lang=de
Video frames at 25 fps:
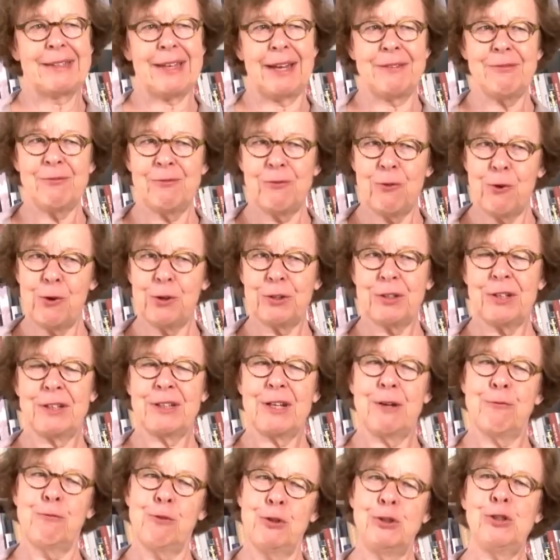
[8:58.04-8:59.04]
Dann wurde
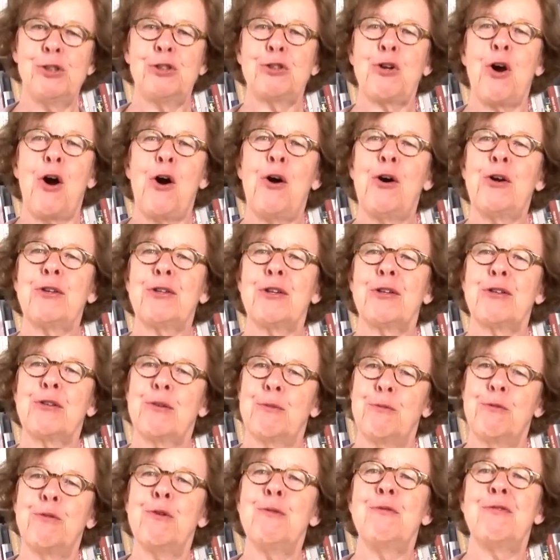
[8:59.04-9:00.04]
der Wunsch geäußert,
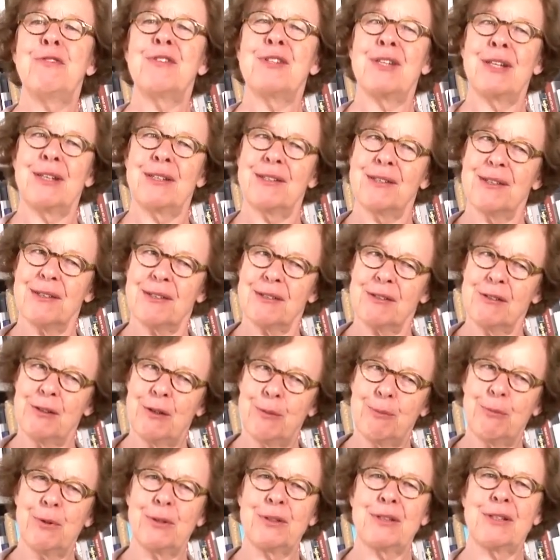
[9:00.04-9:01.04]
zum 65.
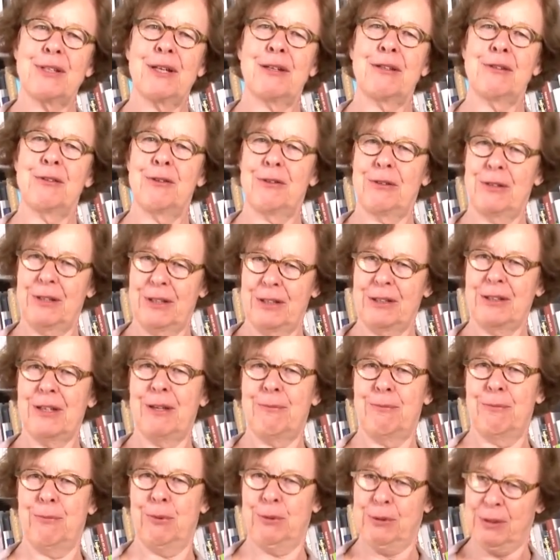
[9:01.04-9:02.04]
Geburtstag sollte ich
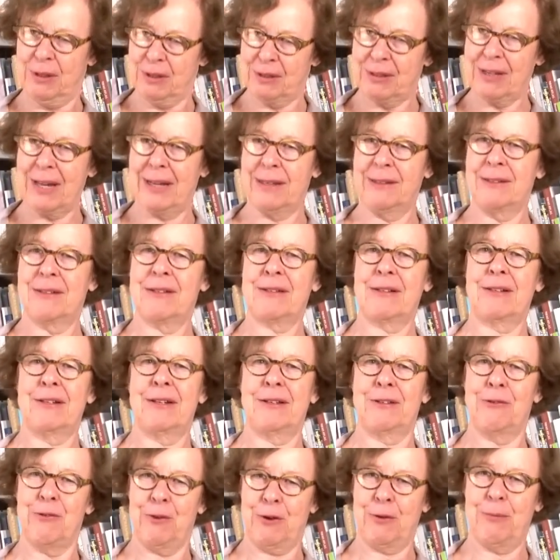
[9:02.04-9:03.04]
den
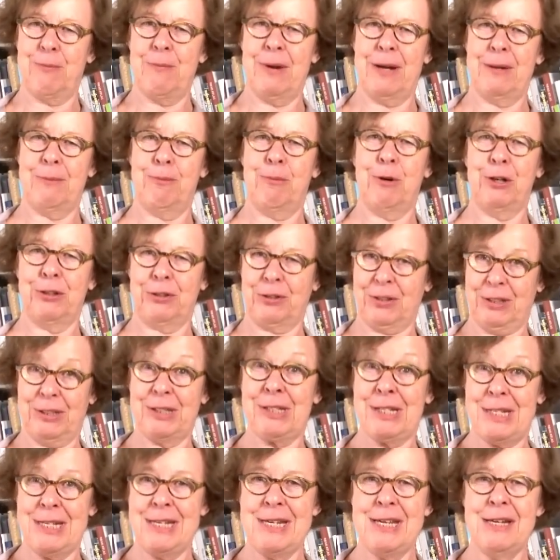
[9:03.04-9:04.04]
Bundeskanzler nochmal
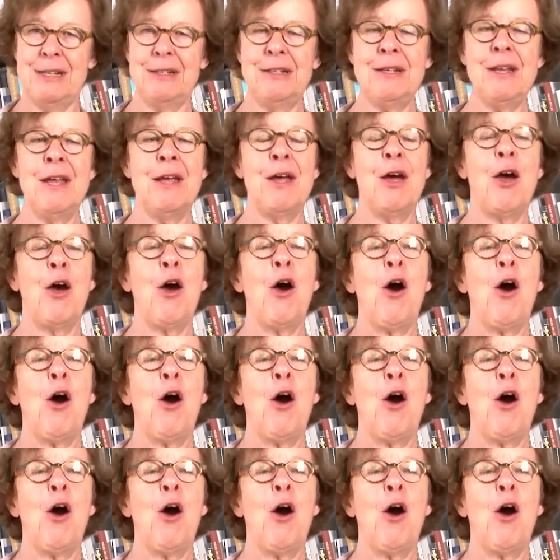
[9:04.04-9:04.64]
porträtieren.